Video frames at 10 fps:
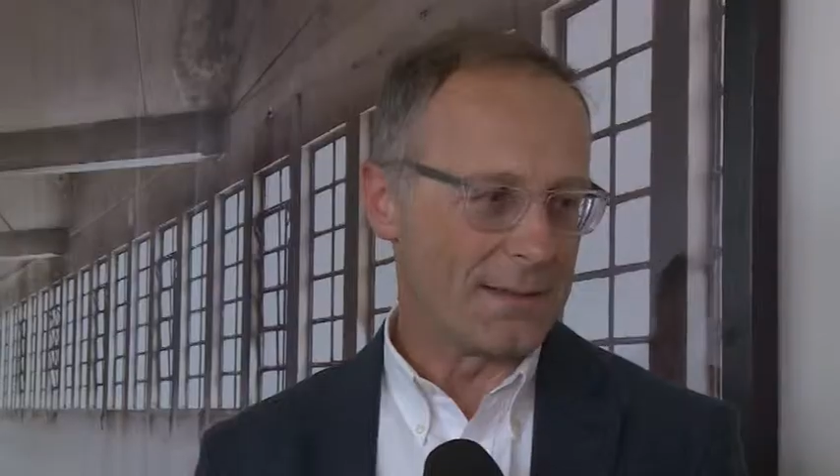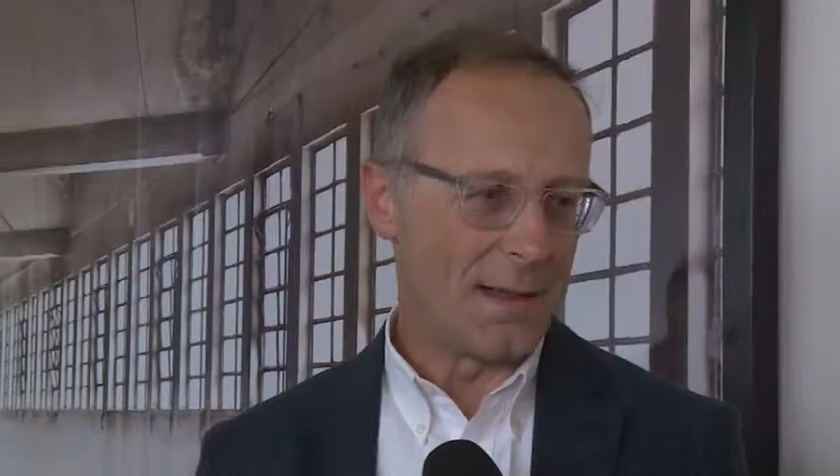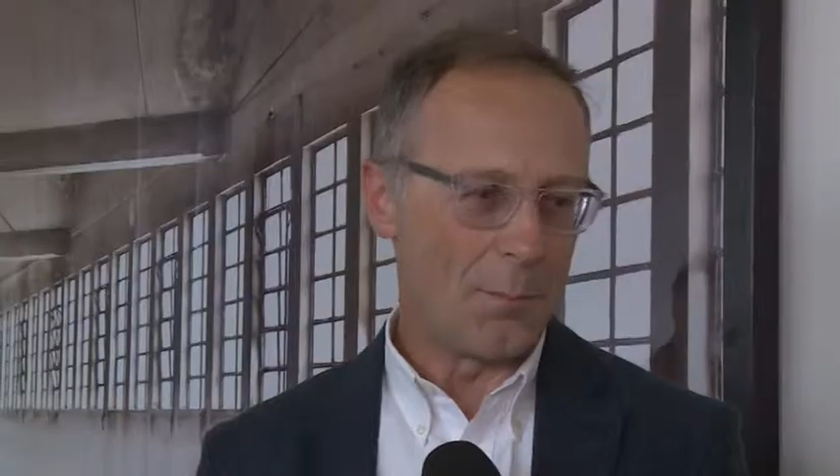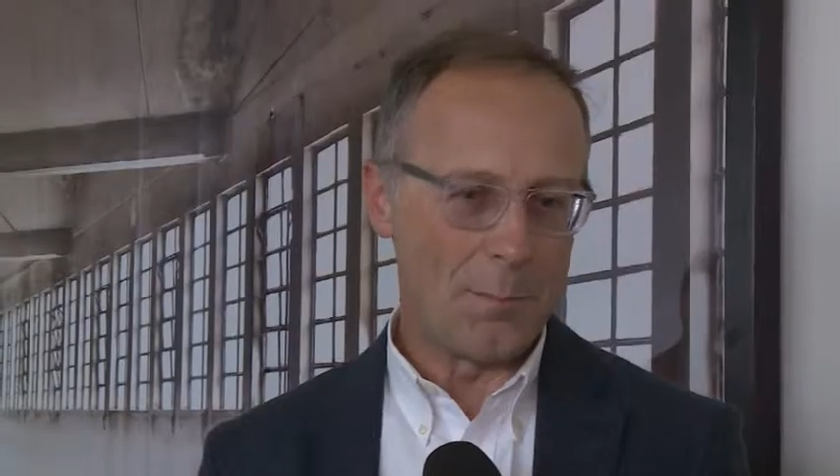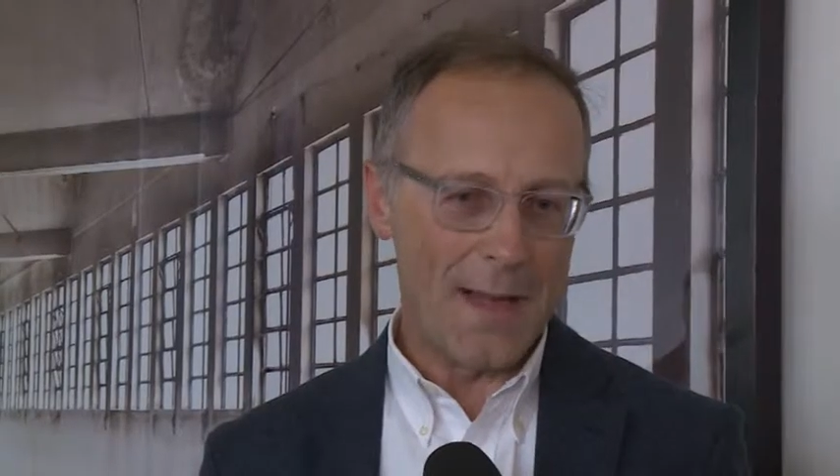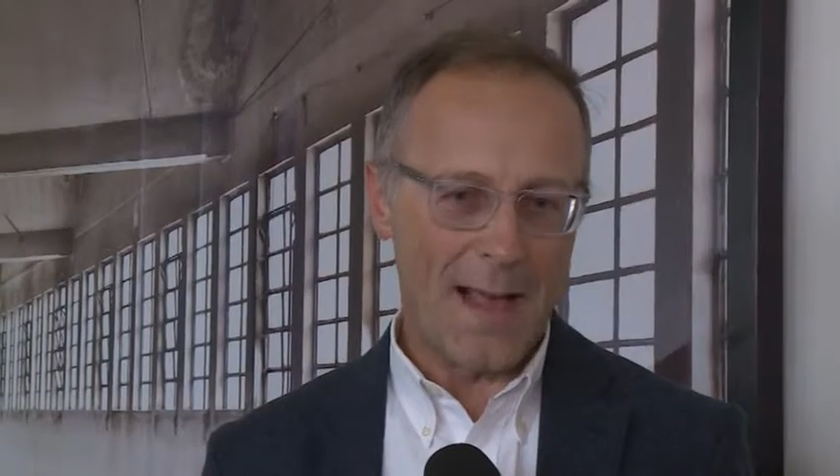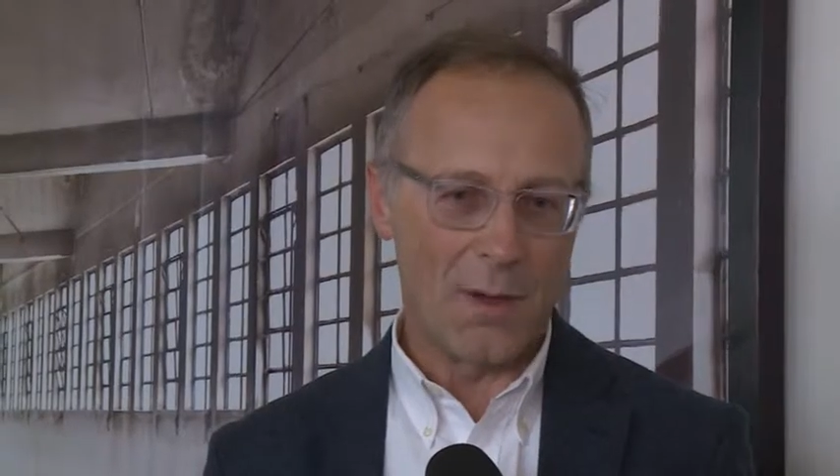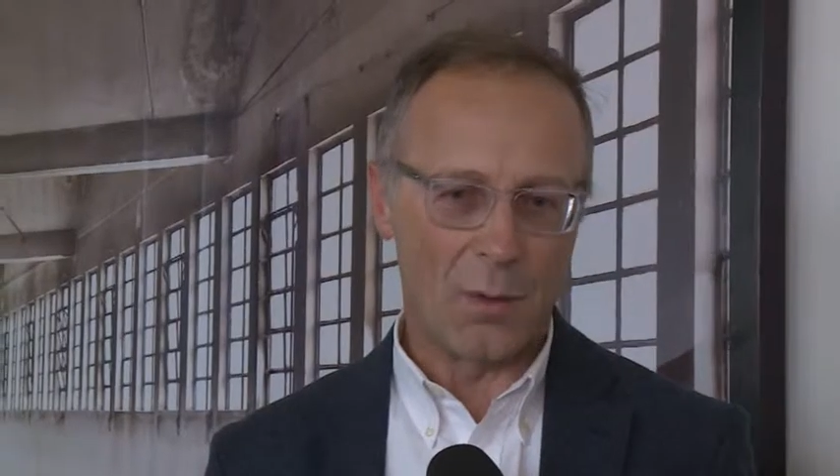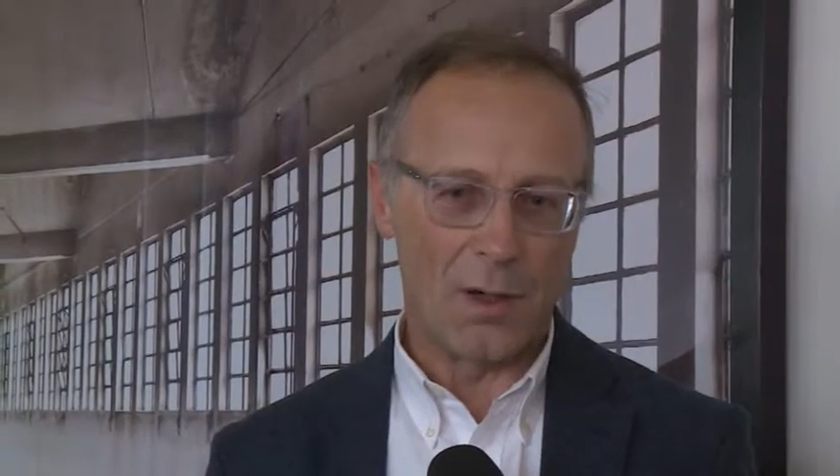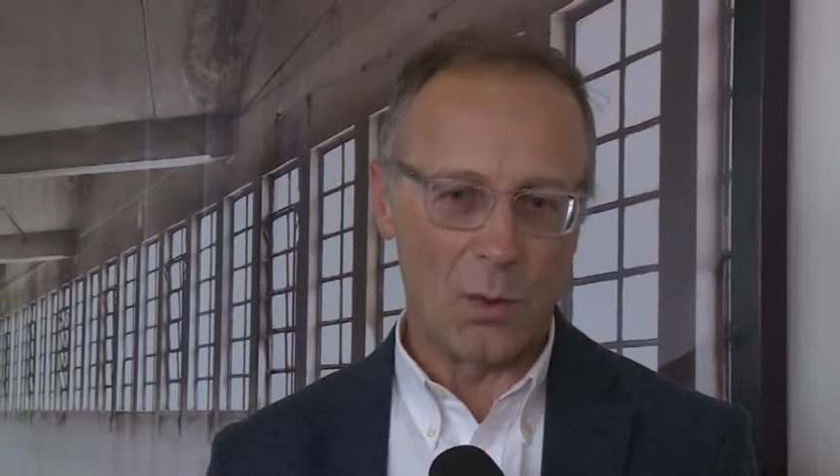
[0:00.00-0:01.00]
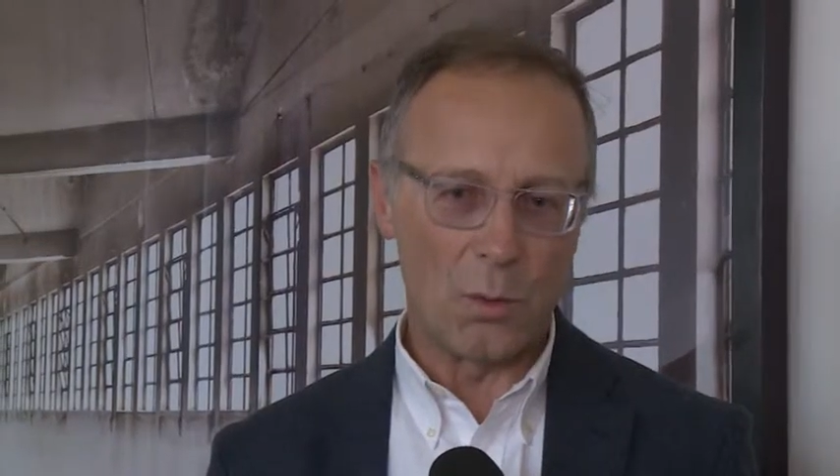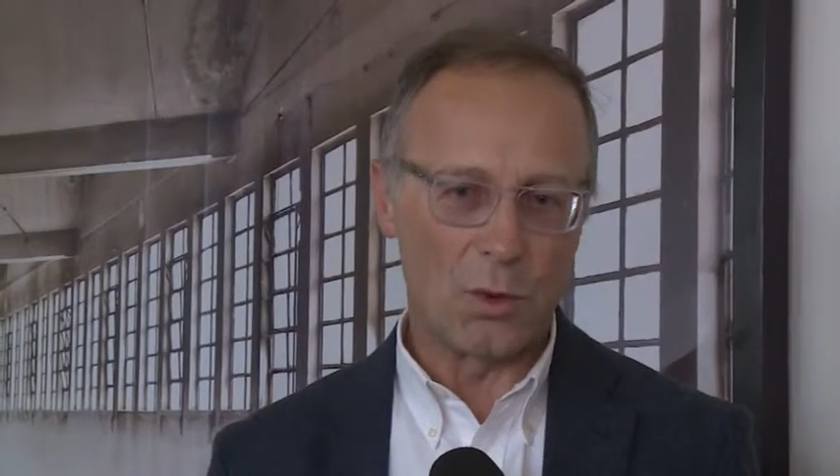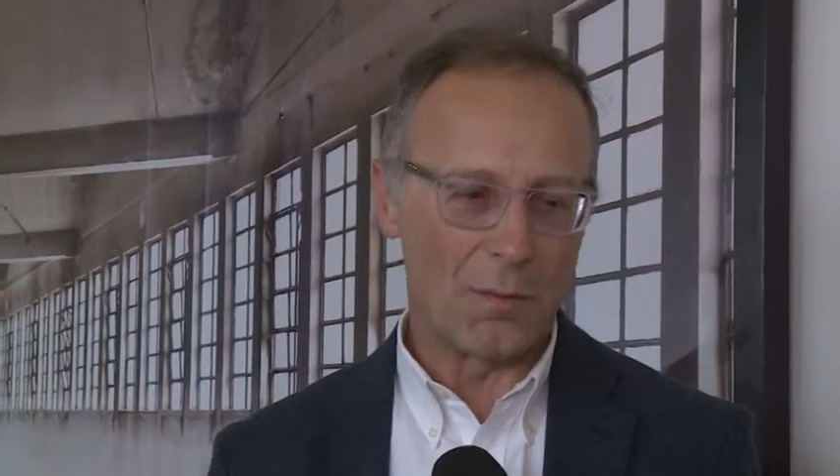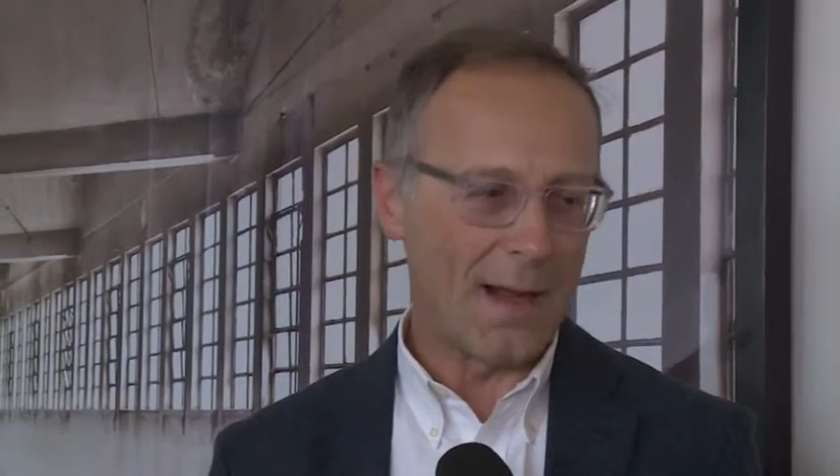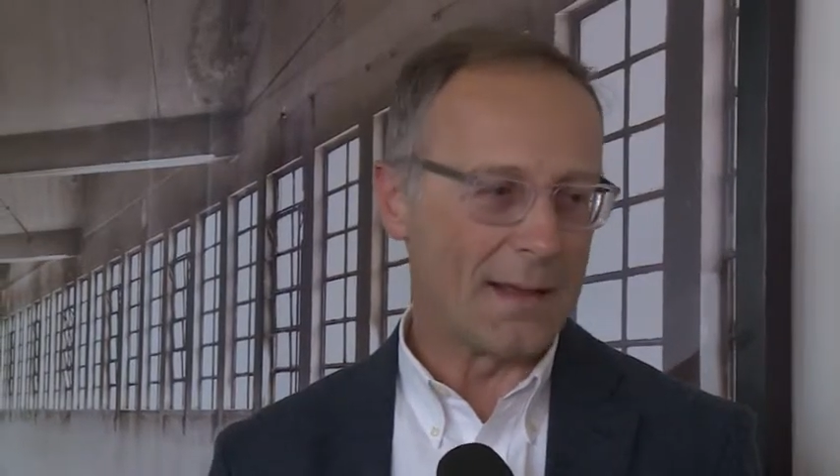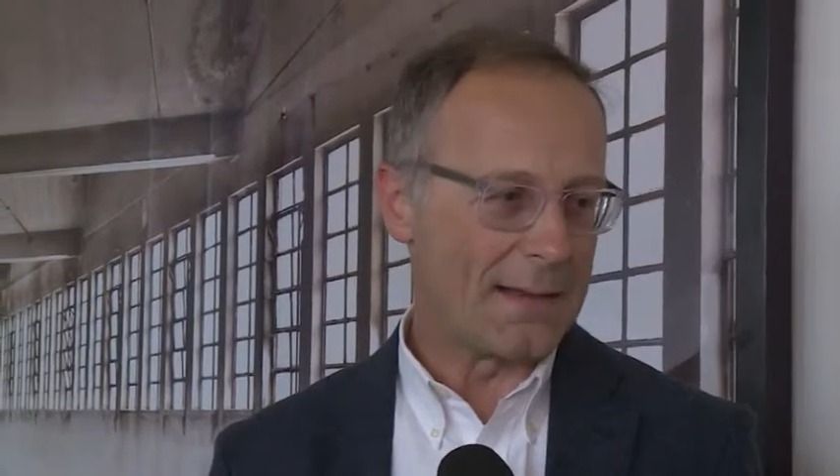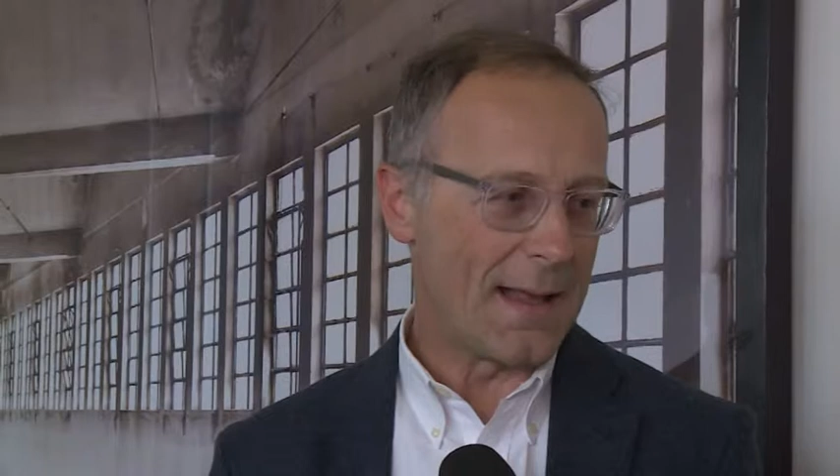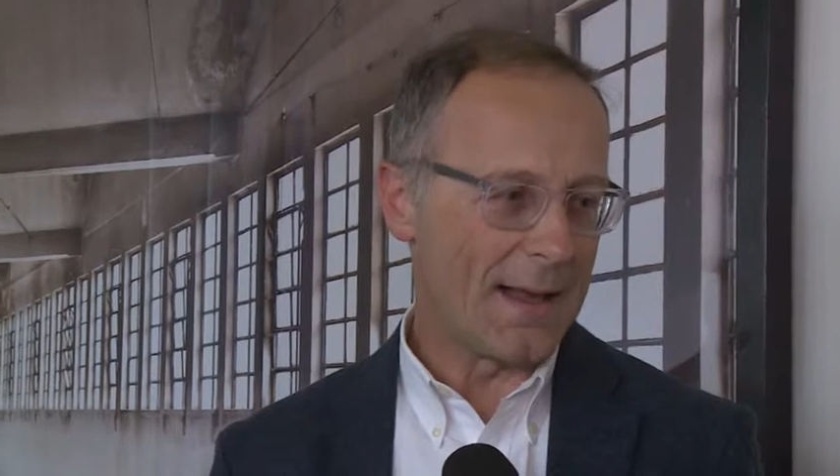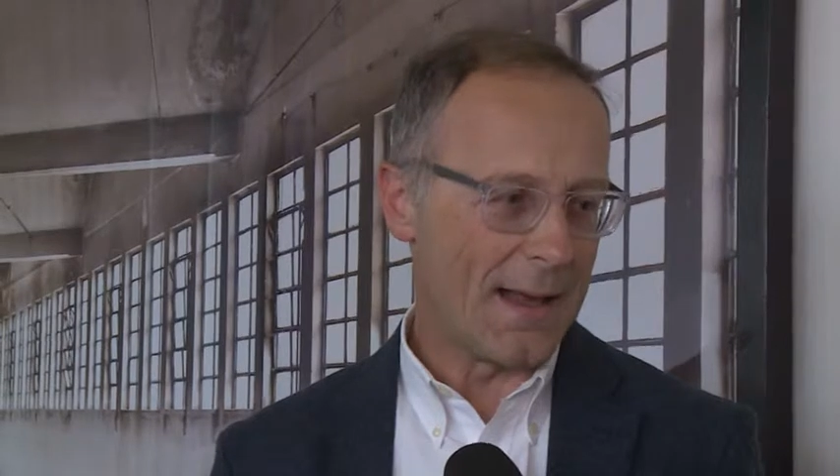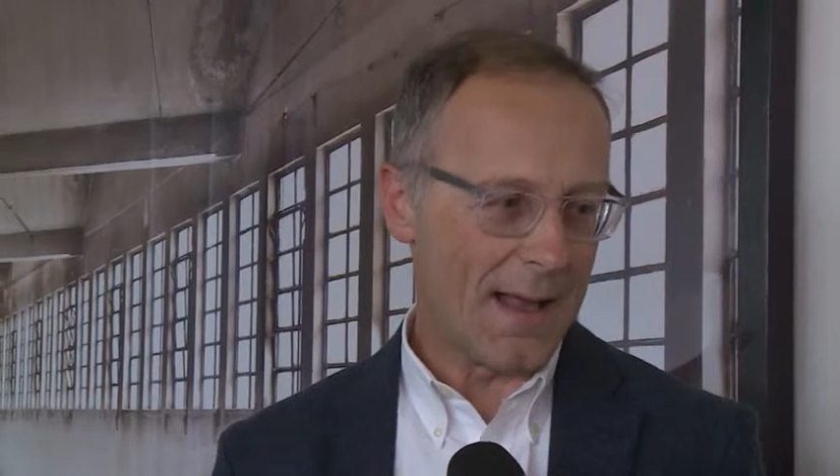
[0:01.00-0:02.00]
del piano che lui dovrà andare